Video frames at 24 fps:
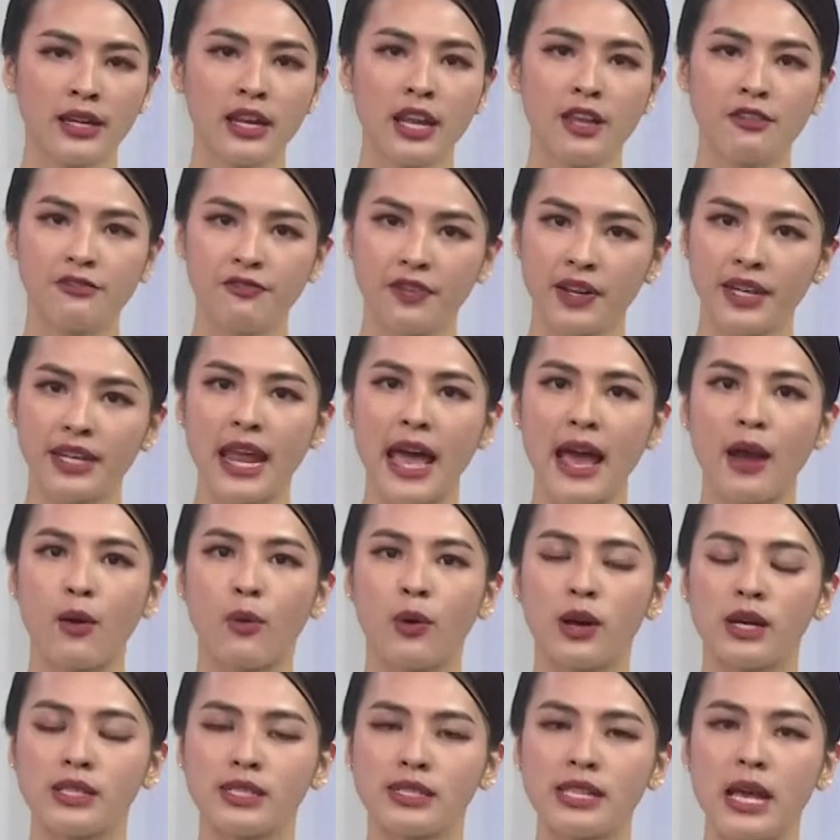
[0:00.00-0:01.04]
Để phần
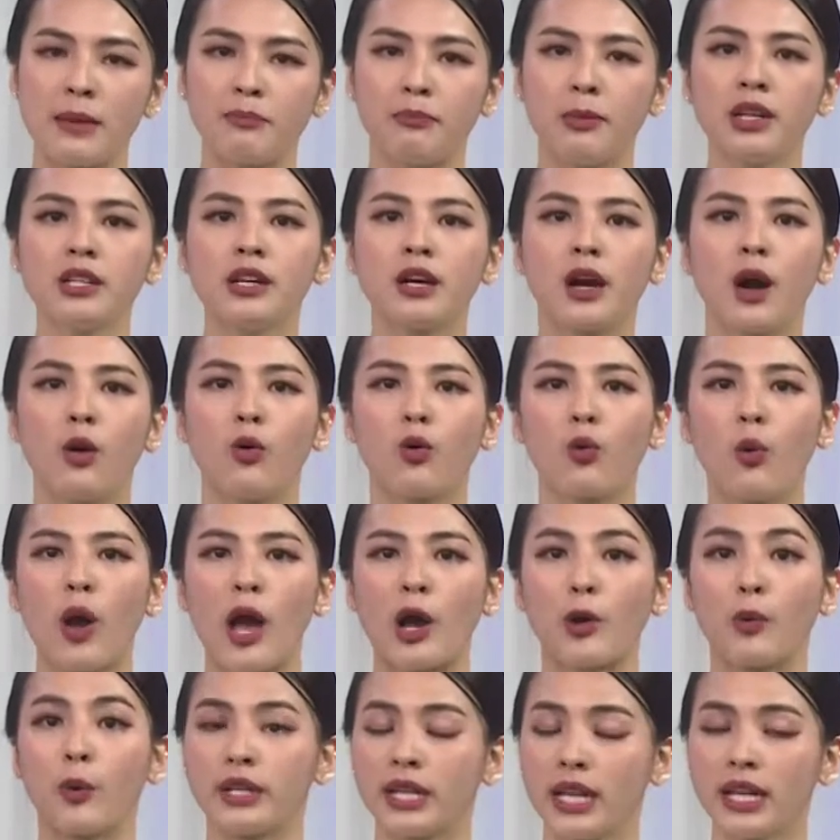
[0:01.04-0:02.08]
nào giảm bớt được hậu
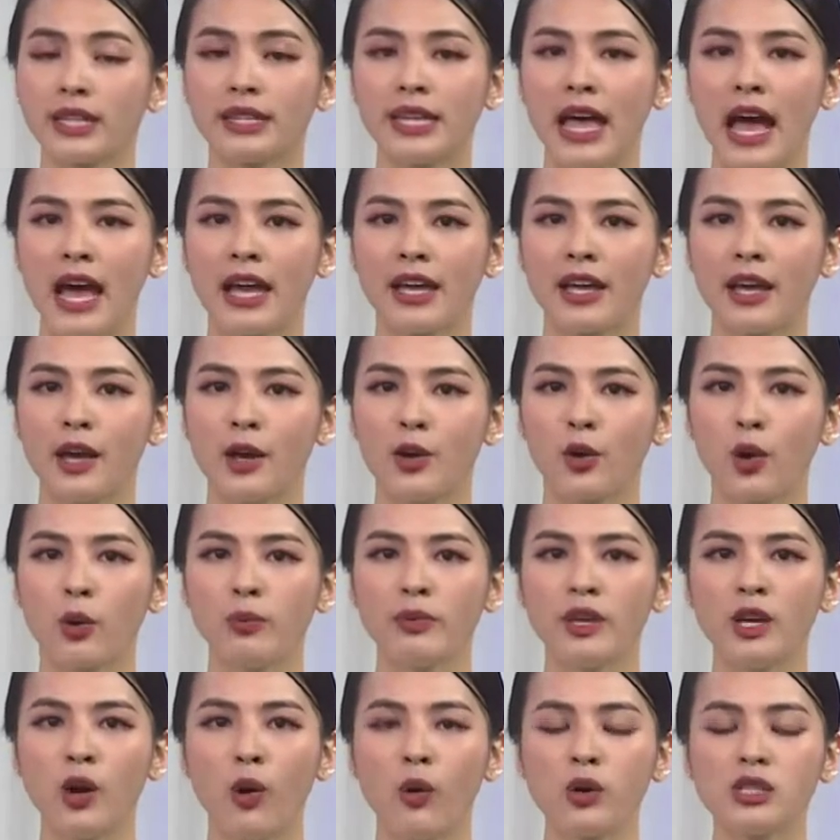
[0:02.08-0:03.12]
quả của thiên tai
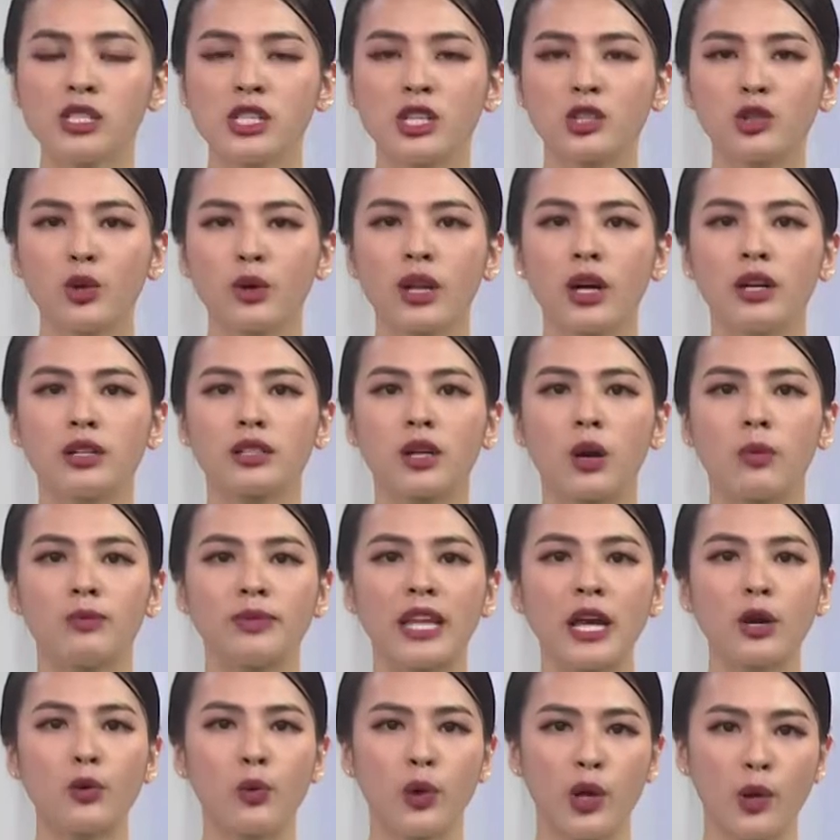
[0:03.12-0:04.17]
cũng như hỗ trợ tốt hơn
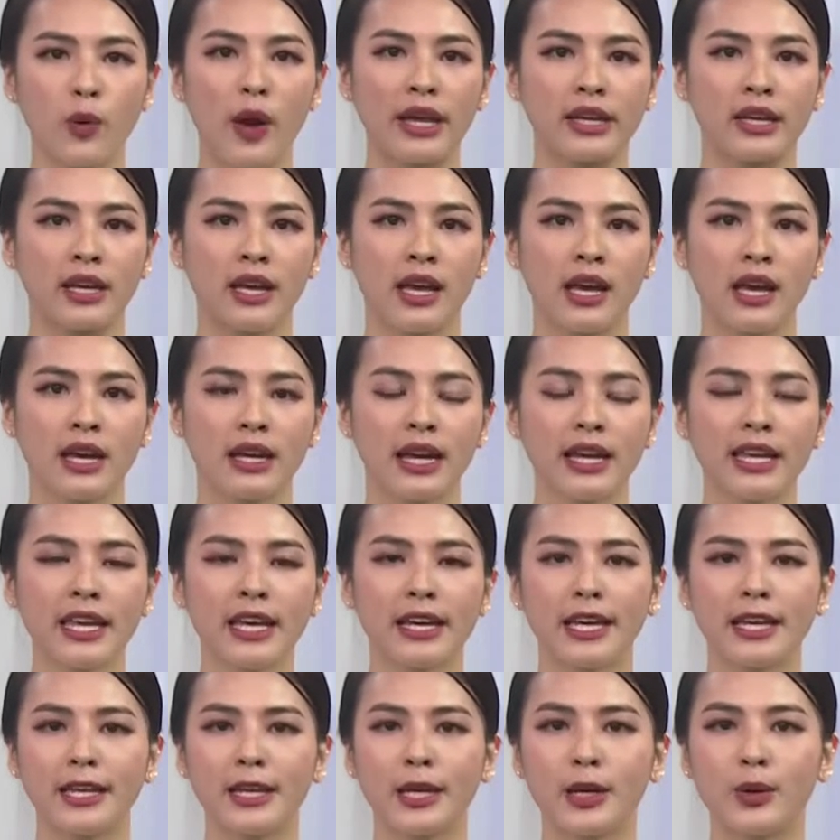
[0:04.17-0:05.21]
công tác quy hoạch, các
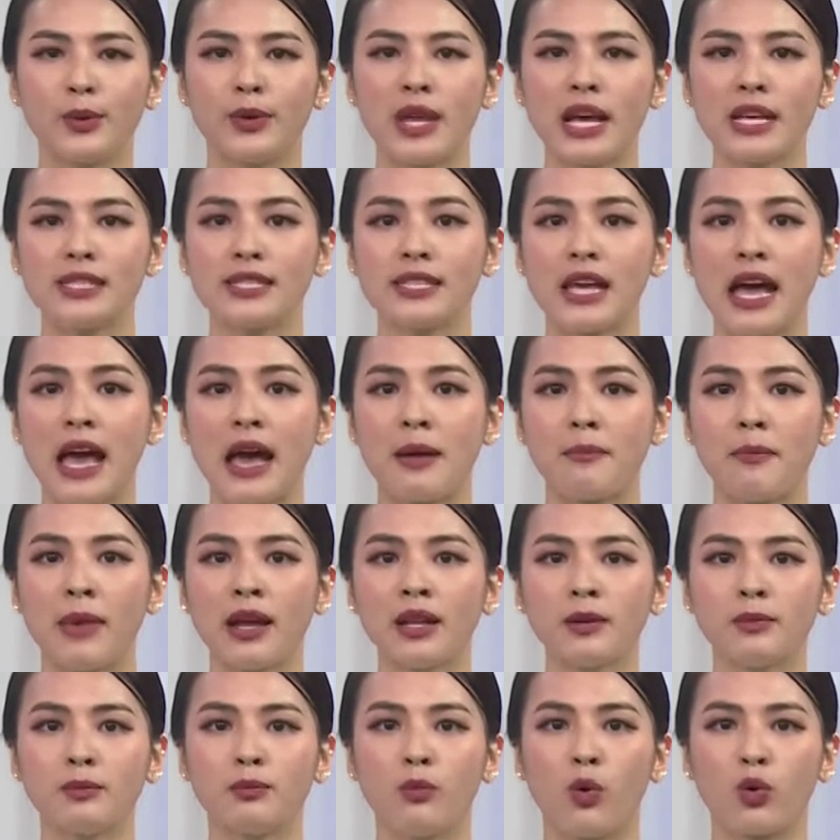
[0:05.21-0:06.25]
nhà nghiên cứu đã ra
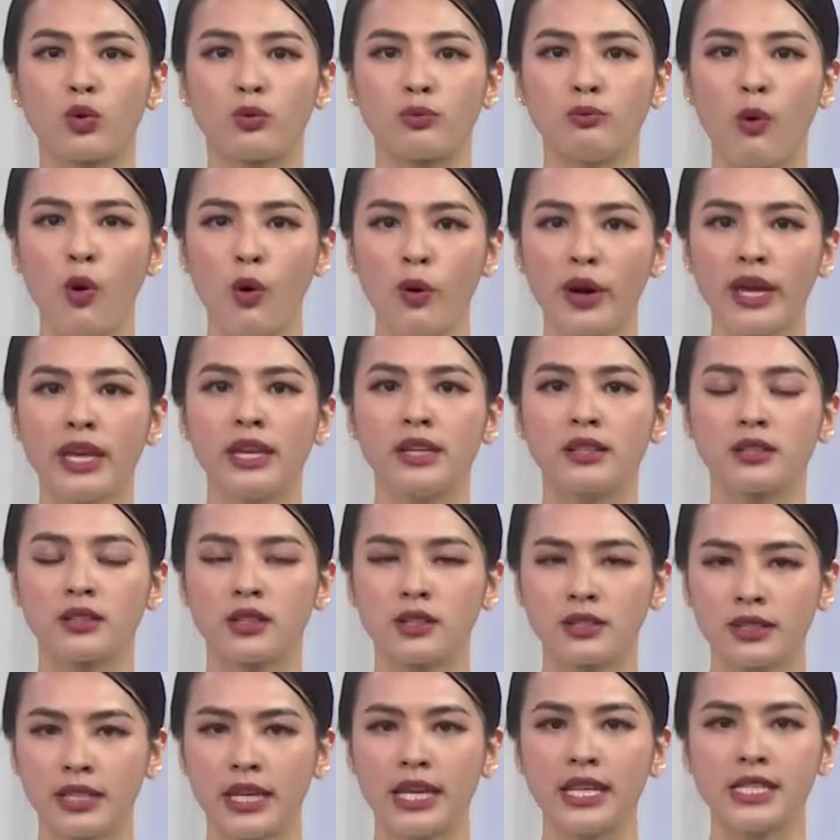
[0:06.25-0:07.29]
mắt một mô hình
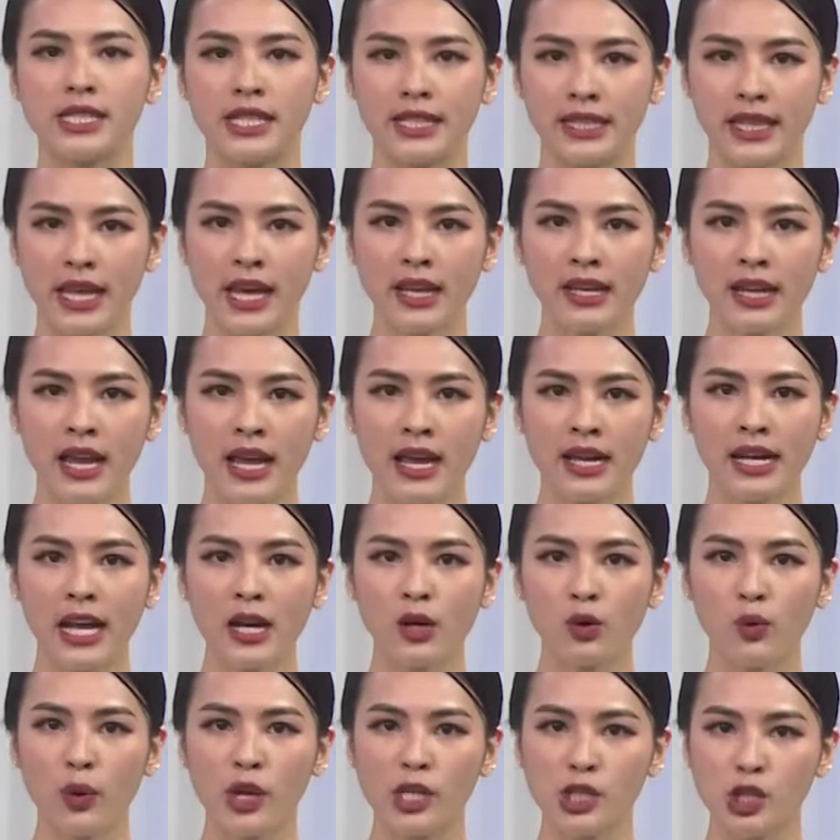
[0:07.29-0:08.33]
cực kỳ chi tiết
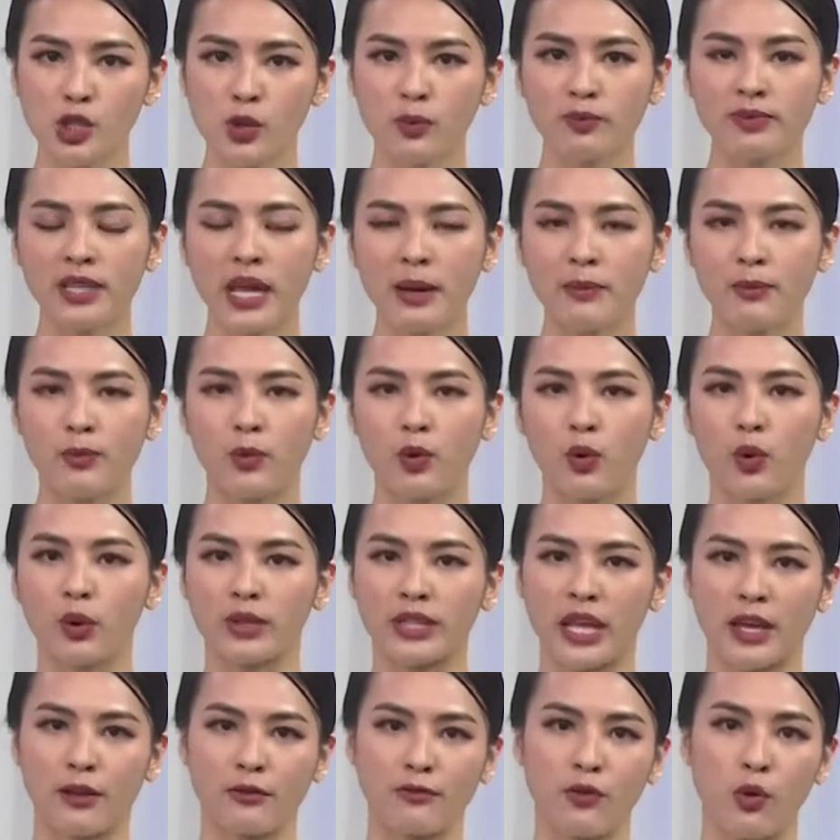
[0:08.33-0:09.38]
các quận trung tâm
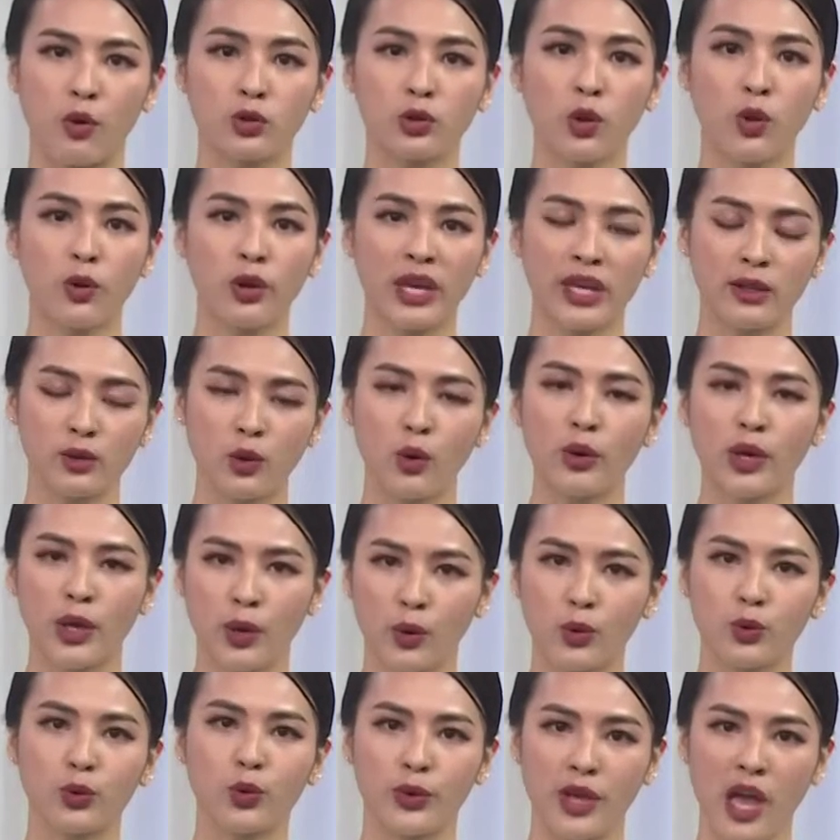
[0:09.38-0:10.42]
của thành phố
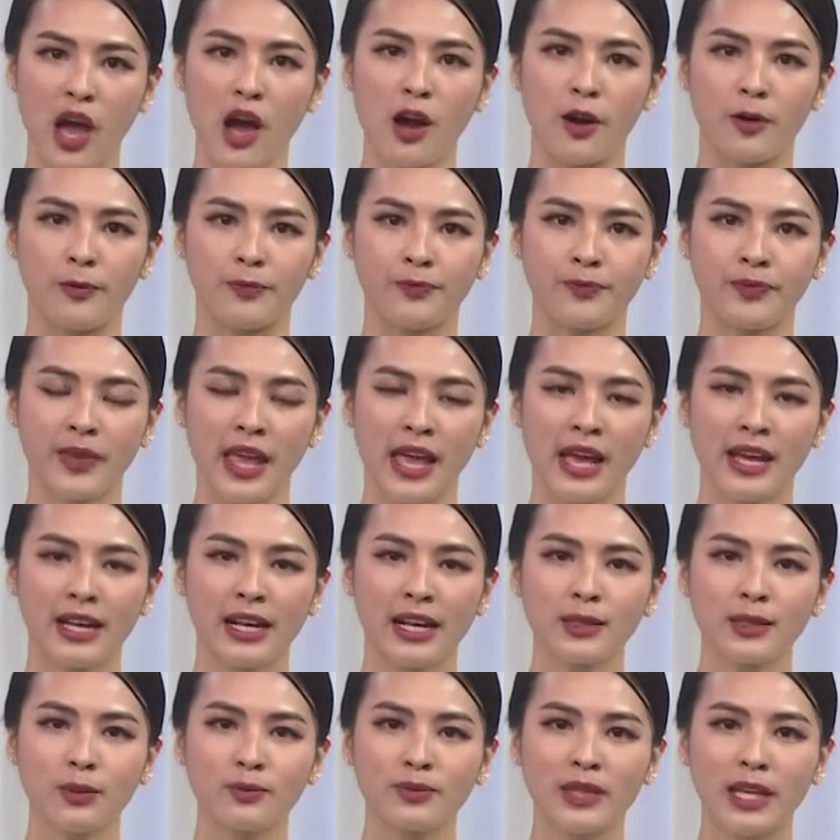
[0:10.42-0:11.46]
Tokyo thu nhỏ.
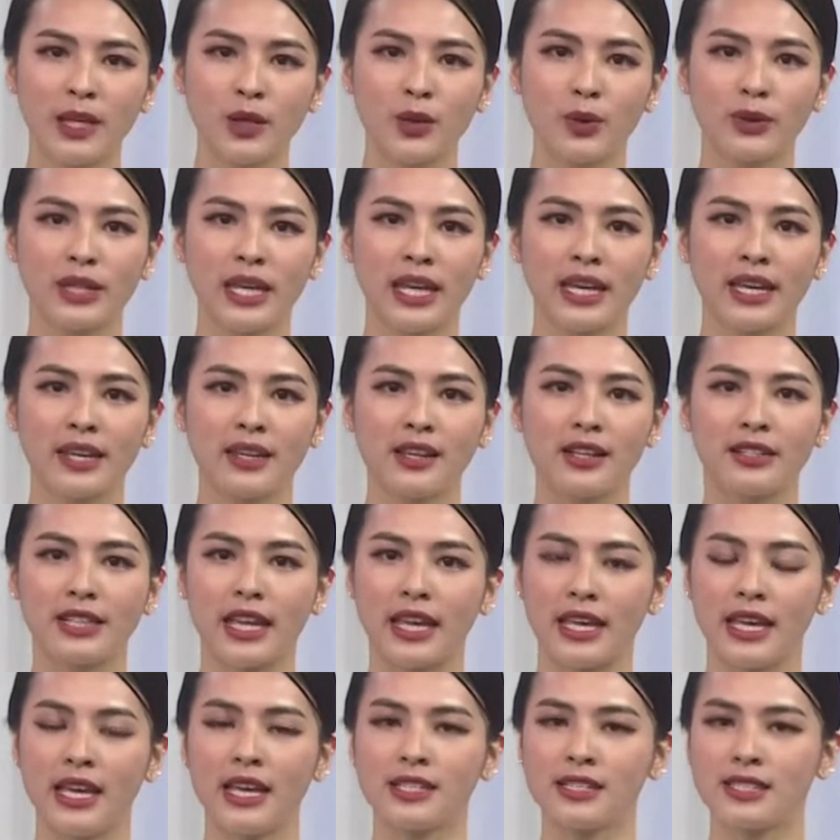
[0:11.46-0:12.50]
Các thông tin đô thị được
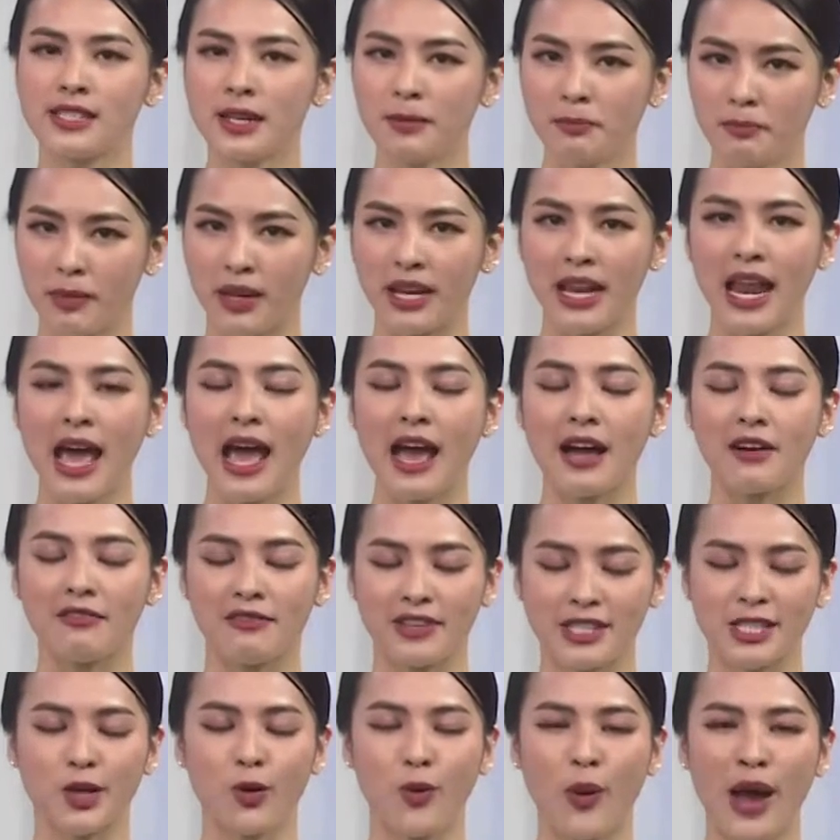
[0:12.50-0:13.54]
thể hiện rất mới lạ
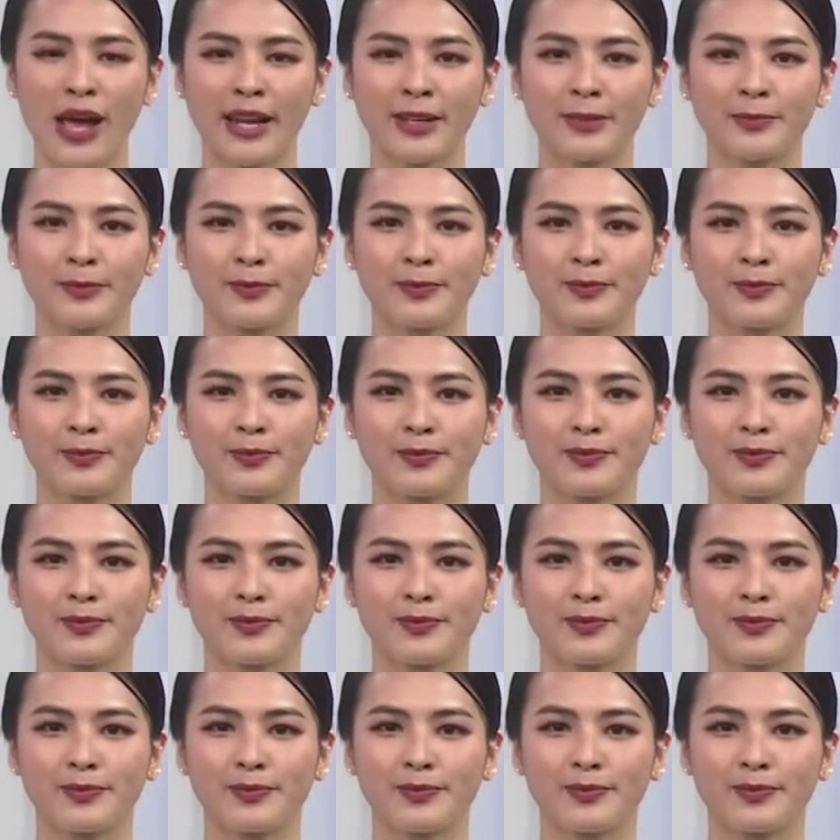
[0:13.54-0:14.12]
và trực quan.